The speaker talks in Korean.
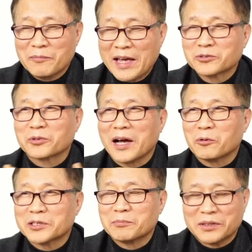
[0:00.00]
회수를
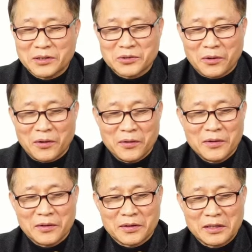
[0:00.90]
하고 싶은 거죠.
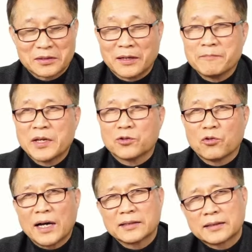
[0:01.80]
그래서
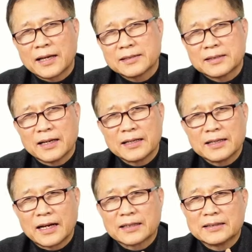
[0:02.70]
요한
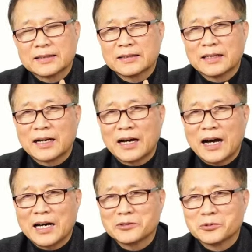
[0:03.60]
테첼이라는 그
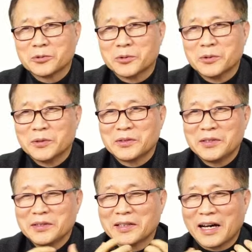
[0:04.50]
아주
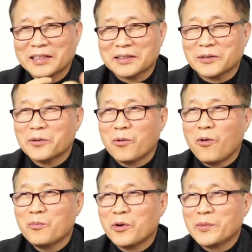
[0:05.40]
뛰어난
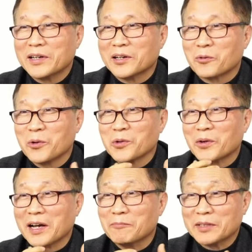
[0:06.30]
홍보맨을
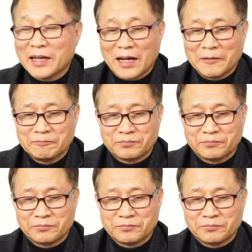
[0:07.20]
고용을 합니다.